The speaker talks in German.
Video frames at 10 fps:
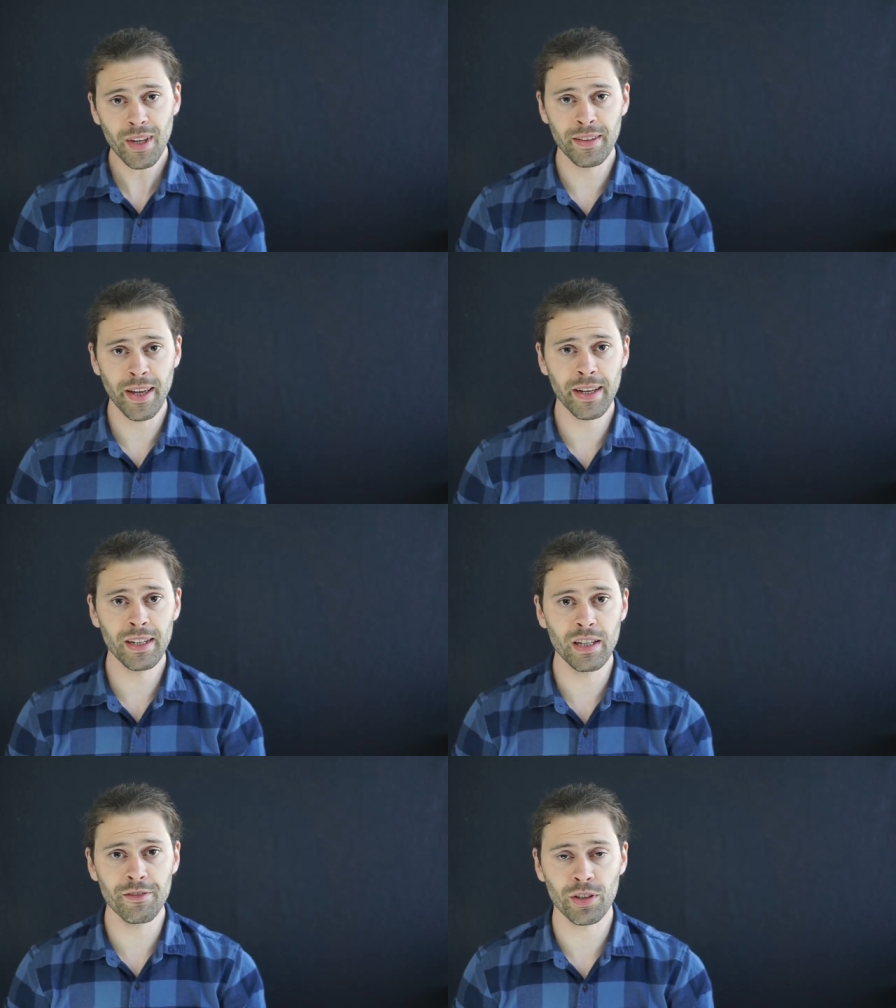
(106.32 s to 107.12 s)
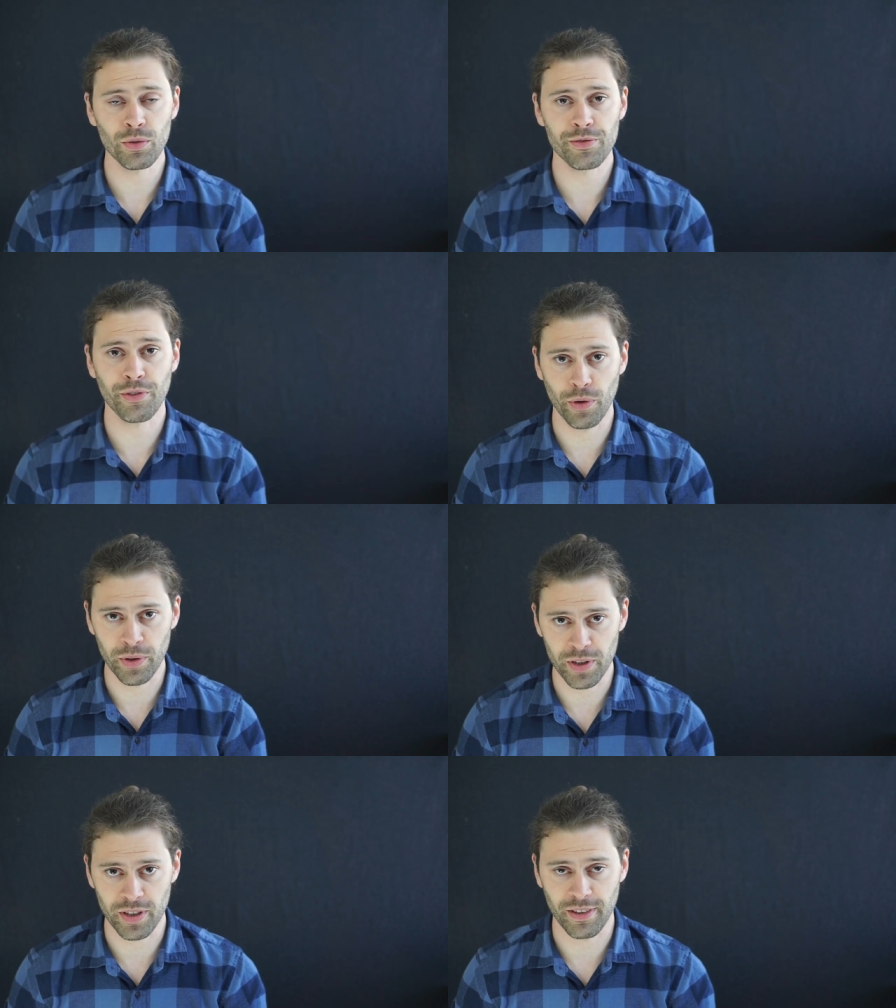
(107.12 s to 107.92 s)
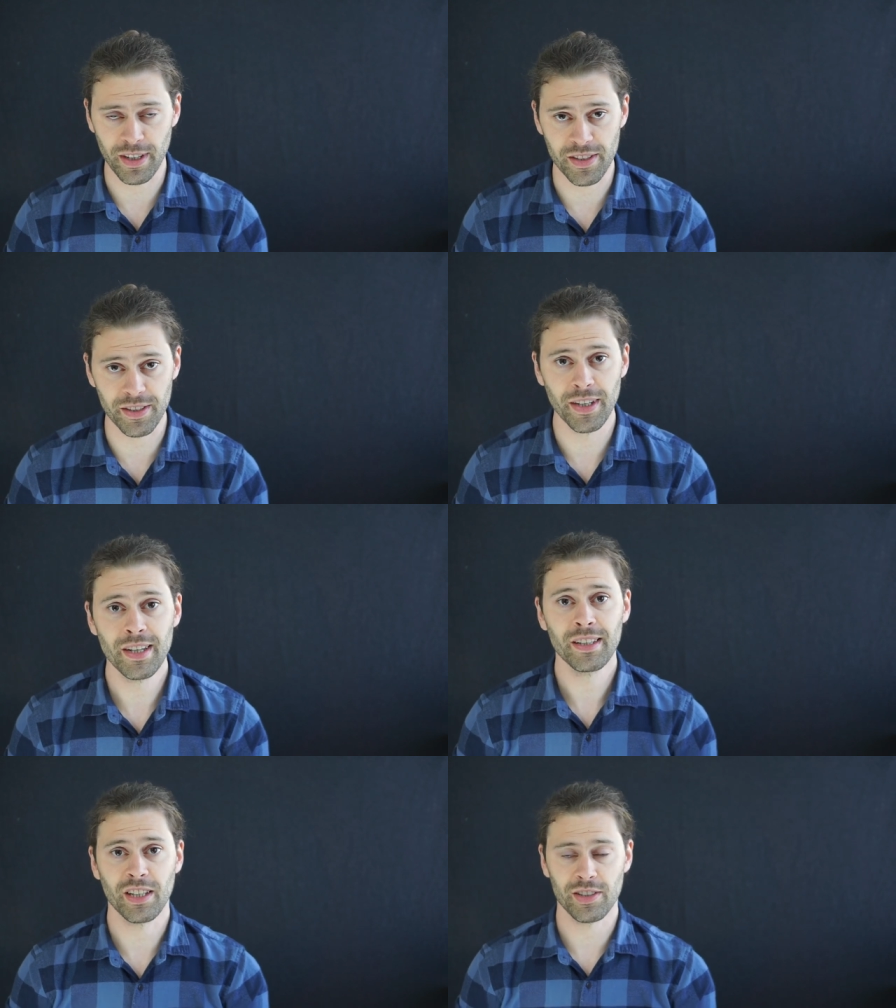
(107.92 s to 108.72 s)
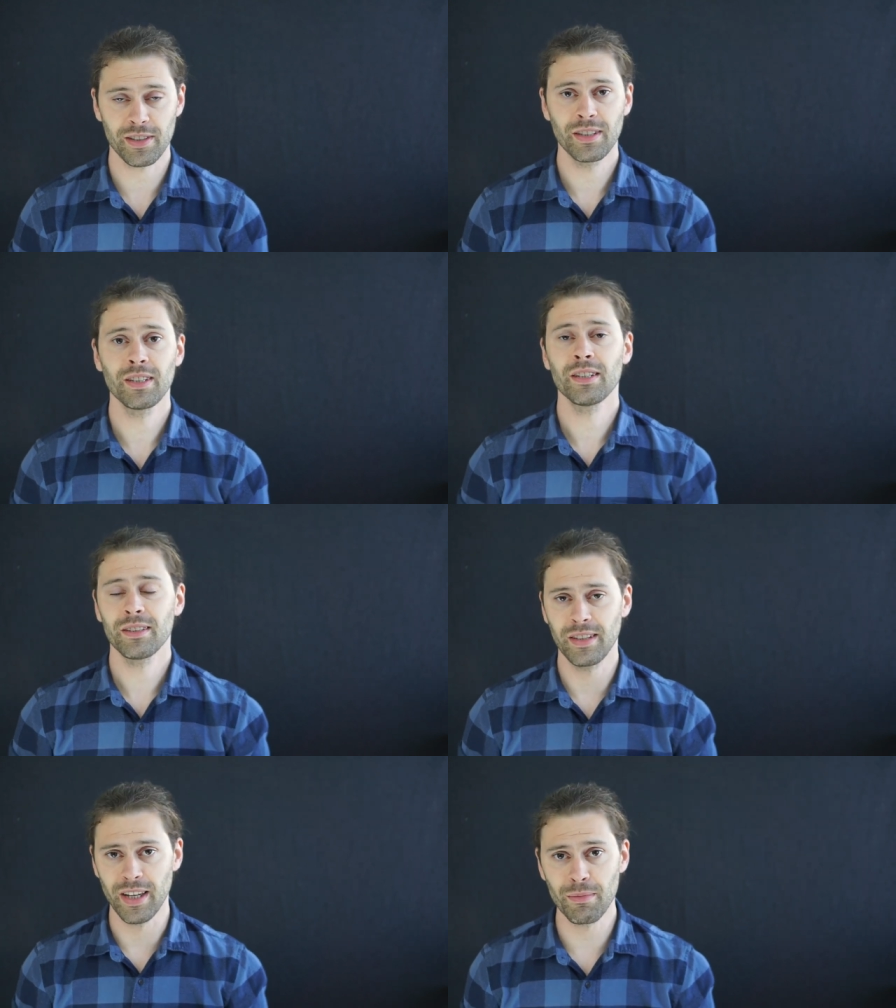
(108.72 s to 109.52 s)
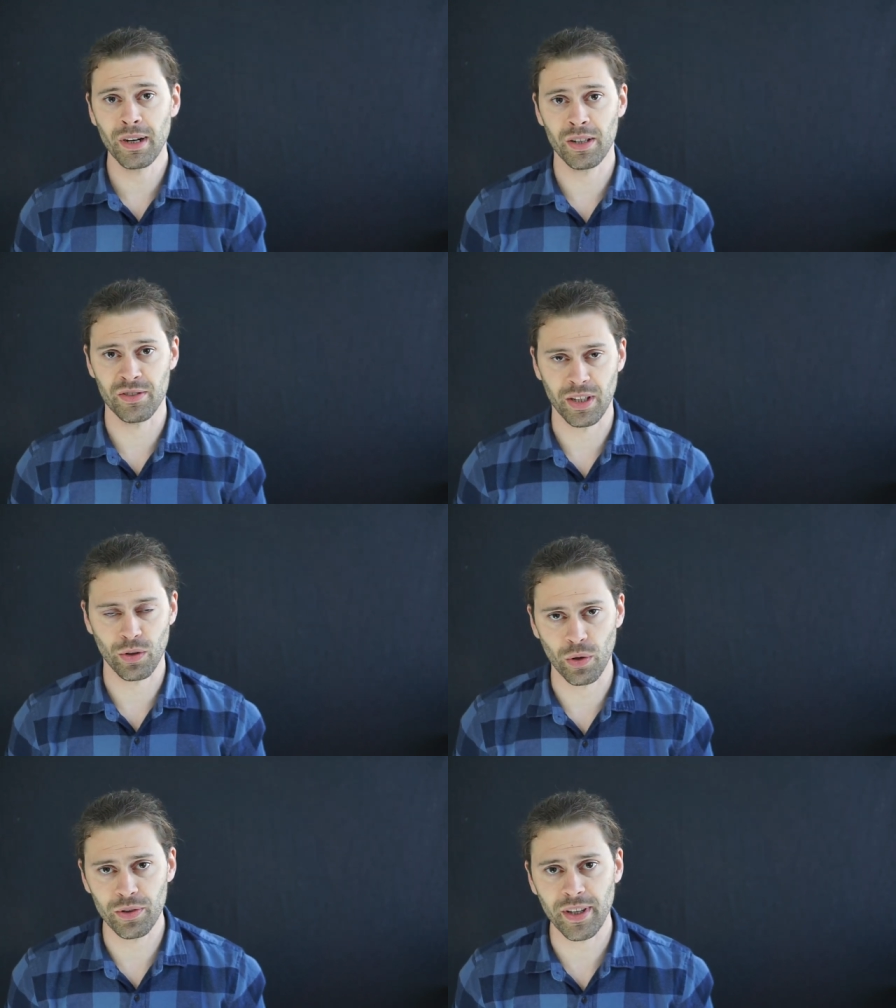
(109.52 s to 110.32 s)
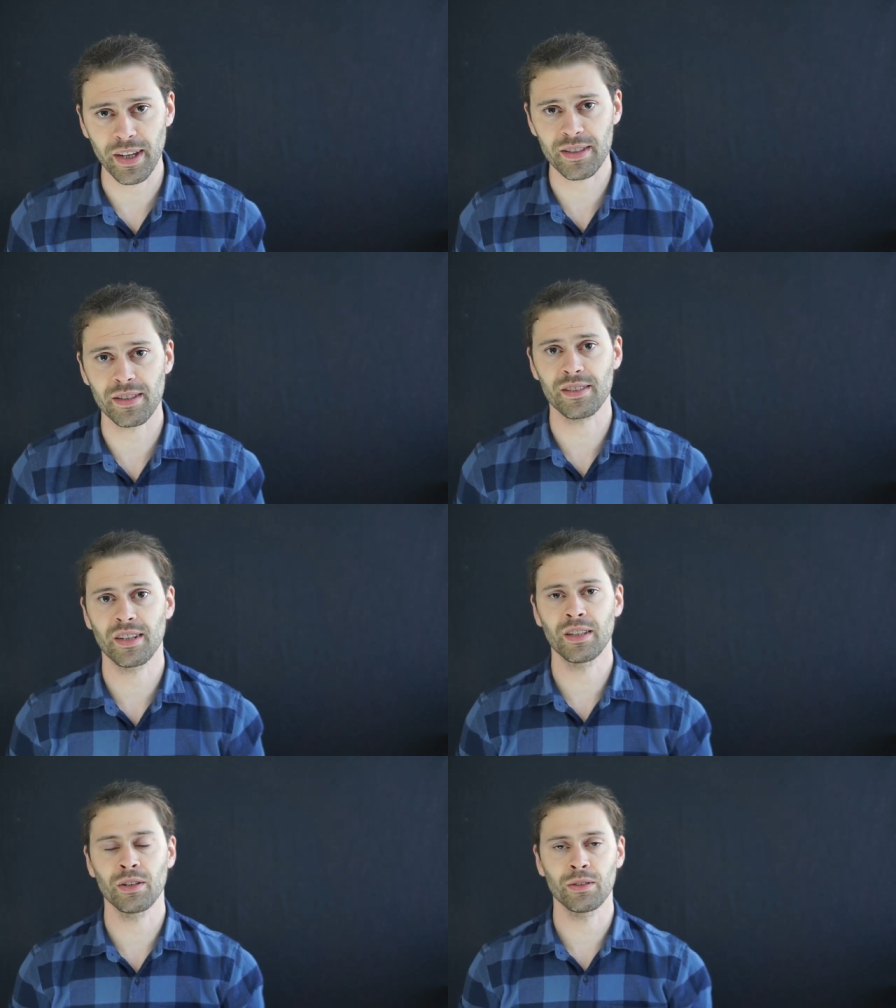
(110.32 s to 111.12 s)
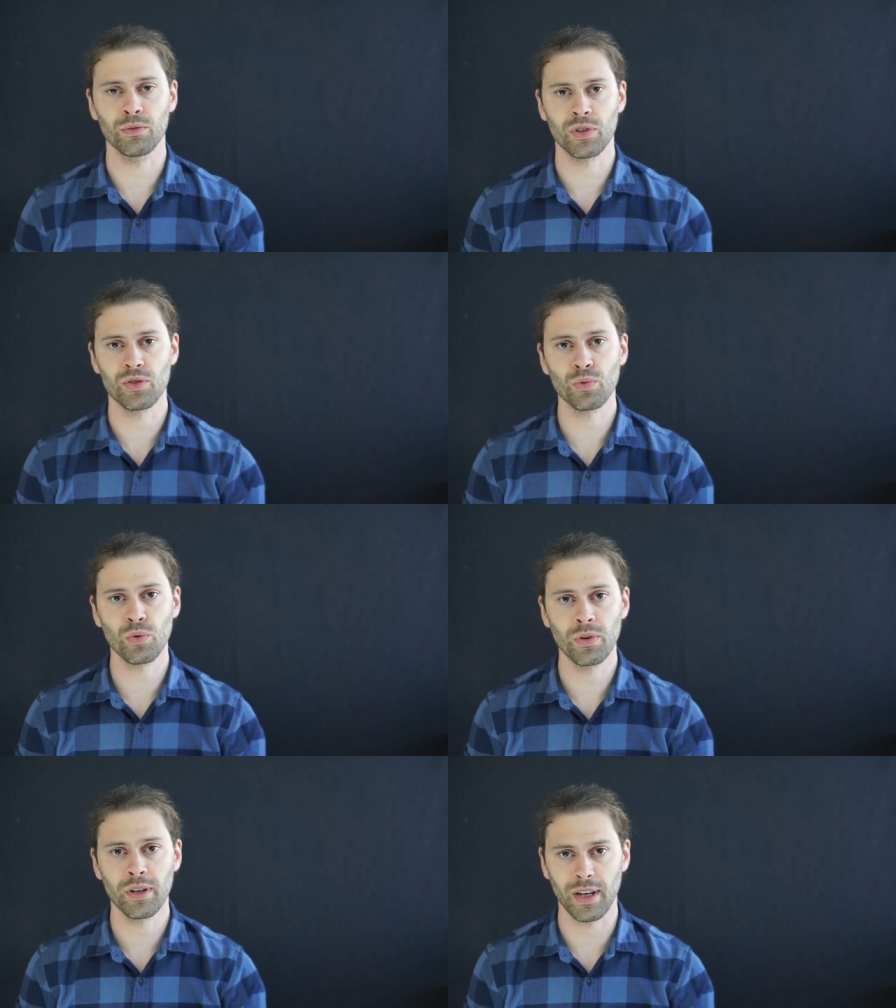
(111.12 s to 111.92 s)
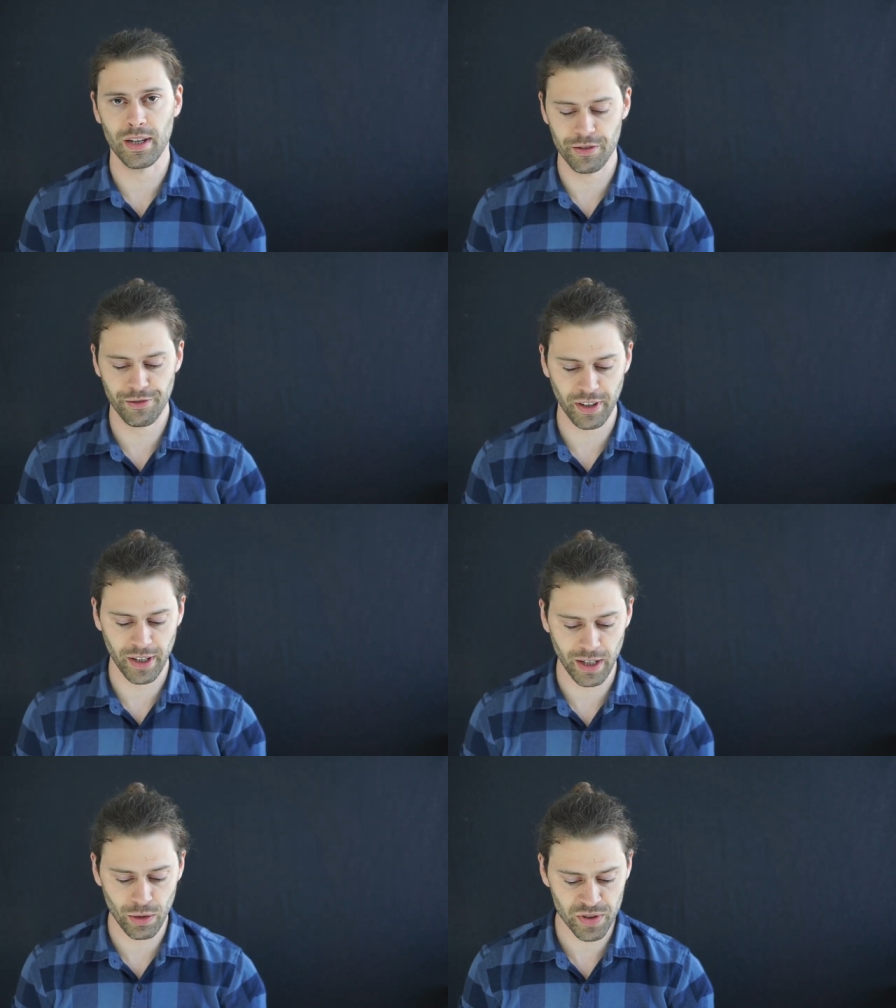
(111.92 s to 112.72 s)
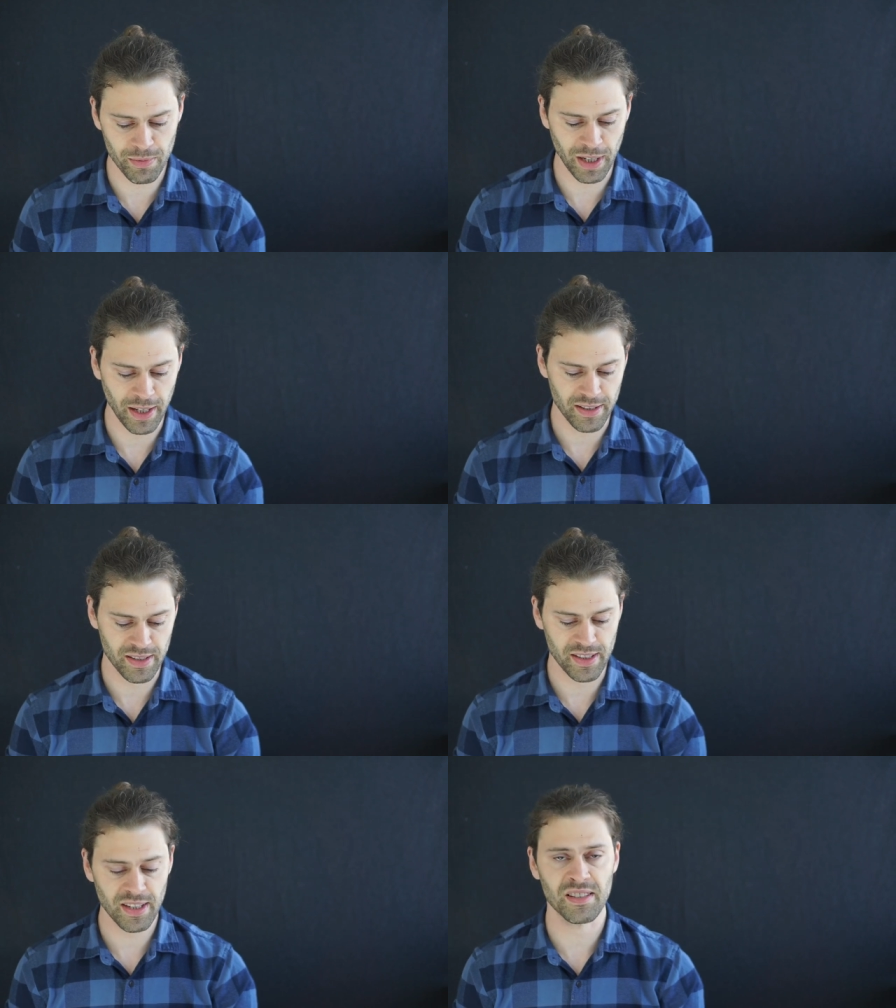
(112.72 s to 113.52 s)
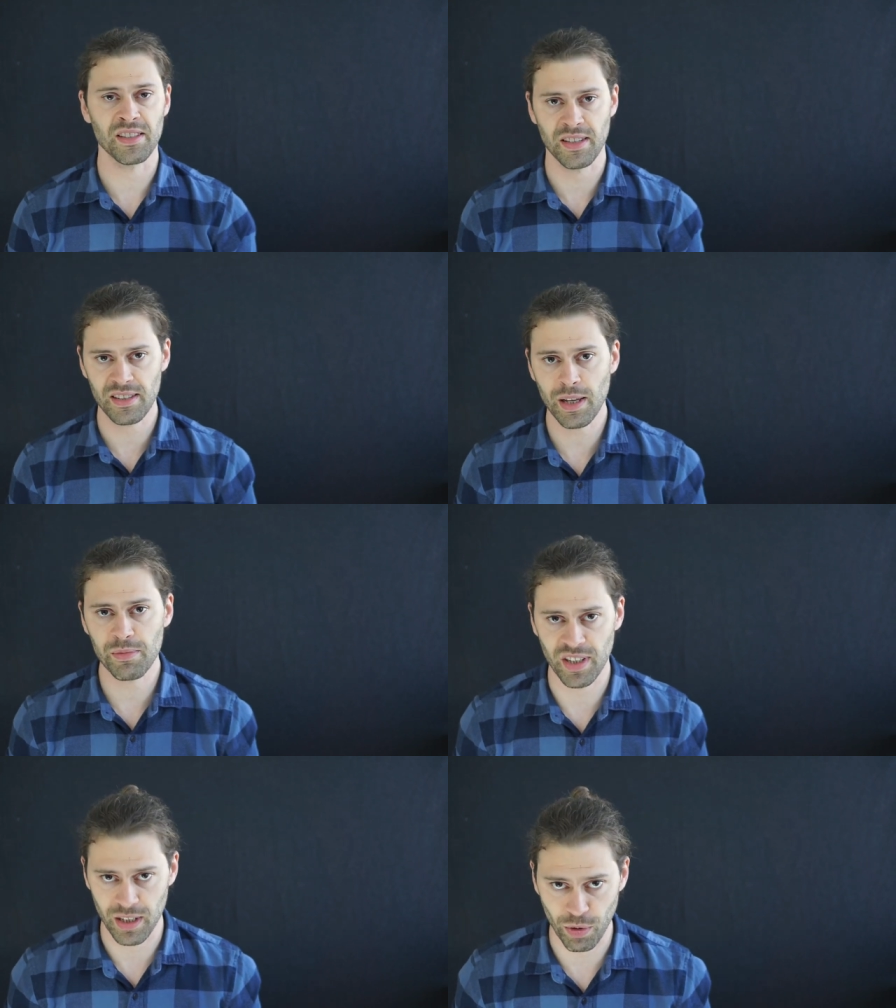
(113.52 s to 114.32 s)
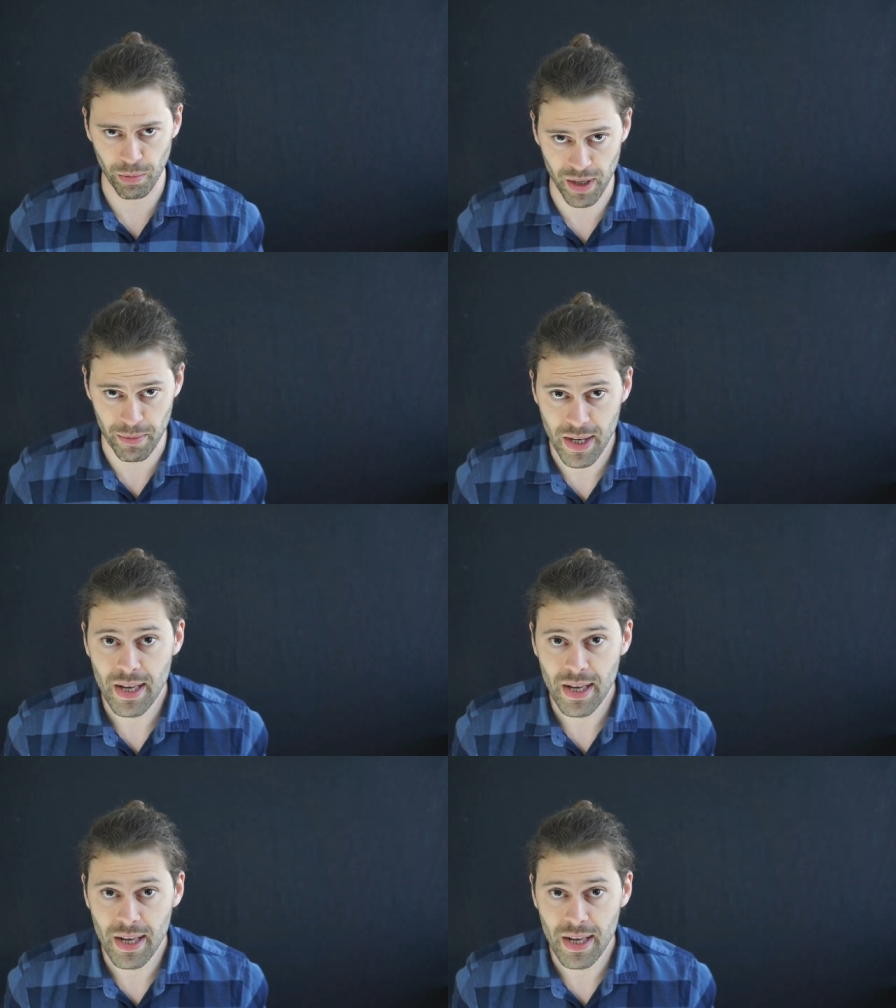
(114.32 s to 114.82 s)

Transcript: Nägel liefert uns freundlicherweise das Thema, also den Kontext seiner Untersuchung gleich frei Haus. Im allerersten Satz ist das Leib-Seele-Problem.